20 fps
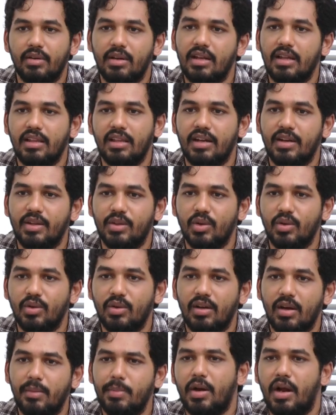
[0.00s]
வெளில தான் எடுத்தோம்
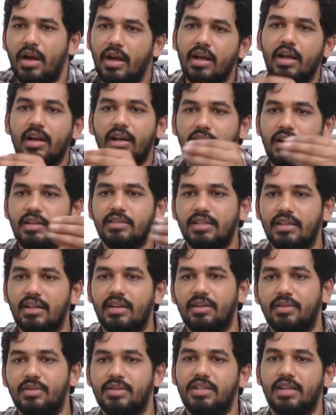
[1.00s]
அப்புறம் அங்கங்கே சில
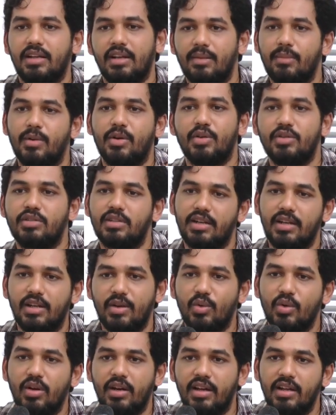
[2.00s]
விஷயங்கள் மட்டும்
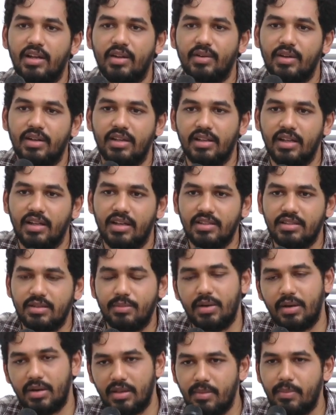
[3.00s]
சென்னைக்குள்ளே எடுக்க வேண்டியதாக இருந்துச்சு
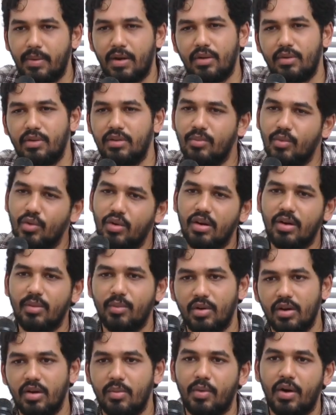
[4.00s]
பட் இந்த படம் வந்து முழுக்க
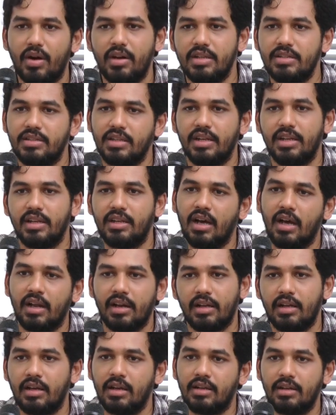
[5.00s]
முழுக்க பாண்டிச்சேரி
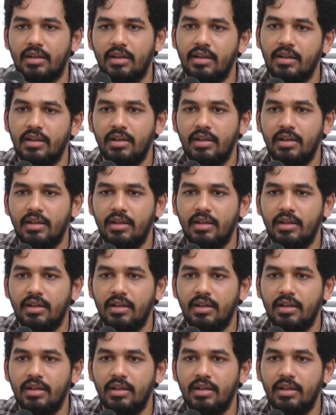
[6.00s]
காரைக்கால்